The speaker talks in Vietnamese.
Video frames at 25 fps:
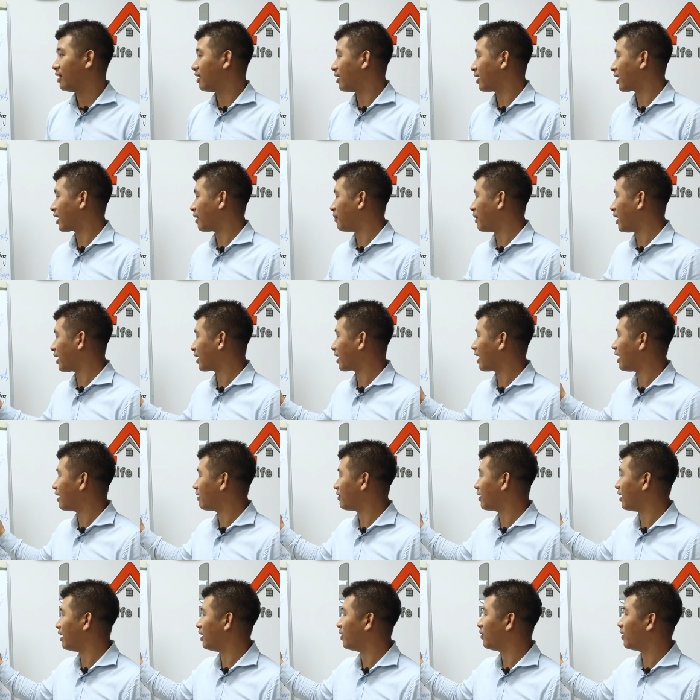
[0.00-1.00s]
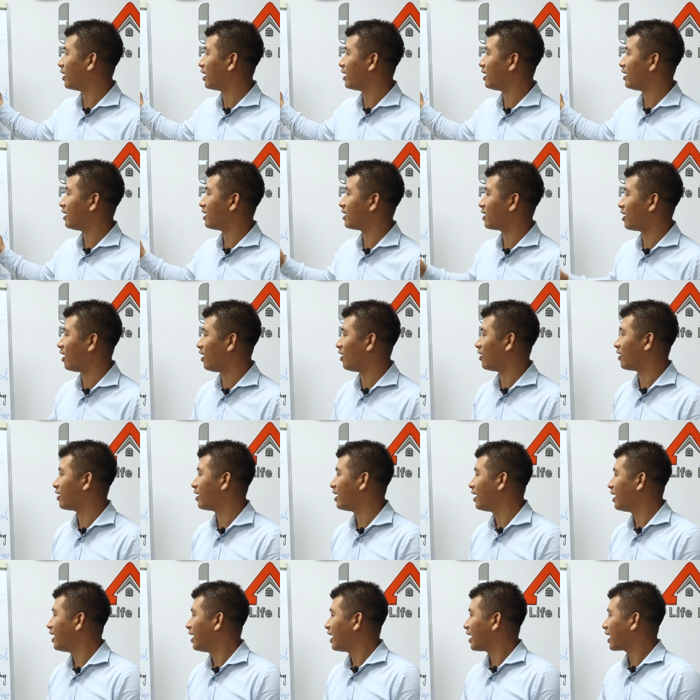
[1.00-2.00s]
Thì các bạn cần phải lưu ý. Rồi,
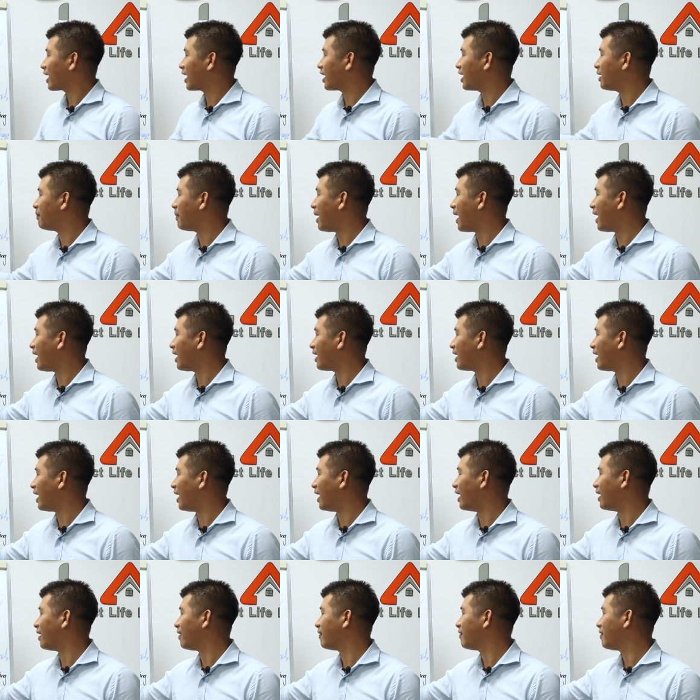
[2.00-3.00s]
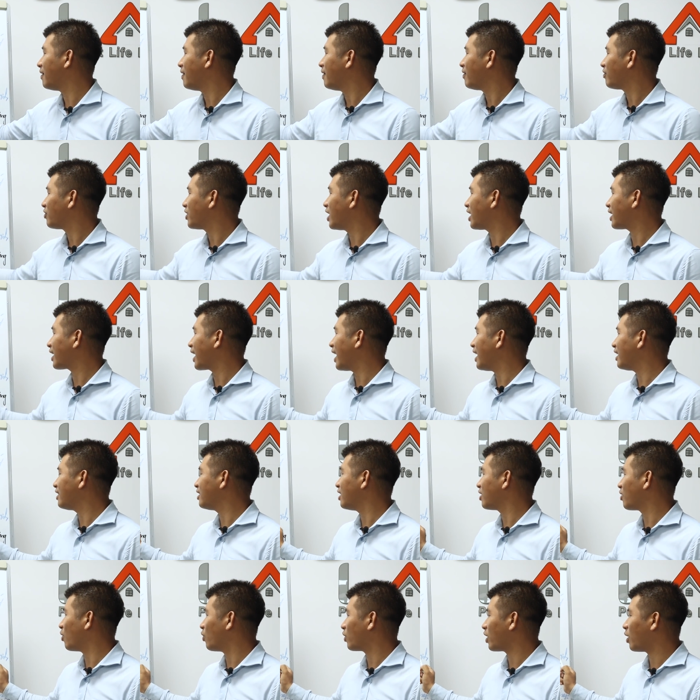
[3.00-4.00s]
cái thứ ba là thiết kế
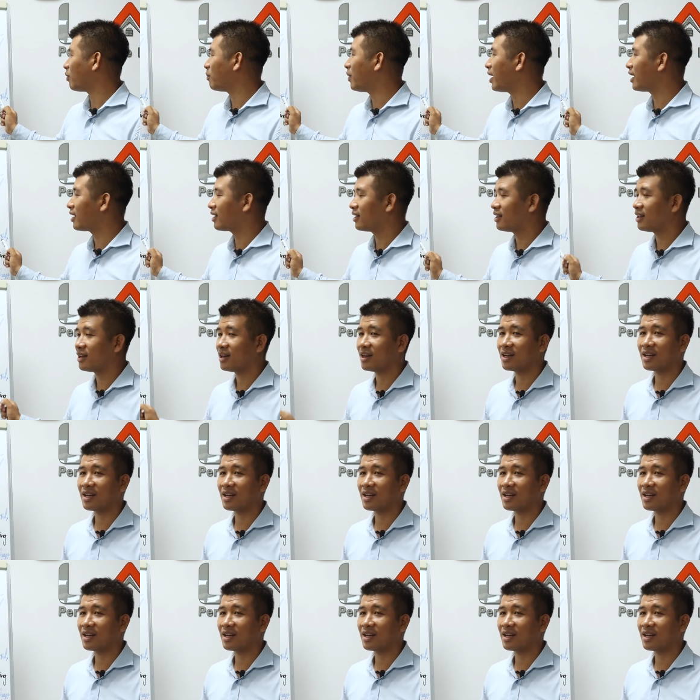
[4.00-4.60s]
giường ngủ thông minh.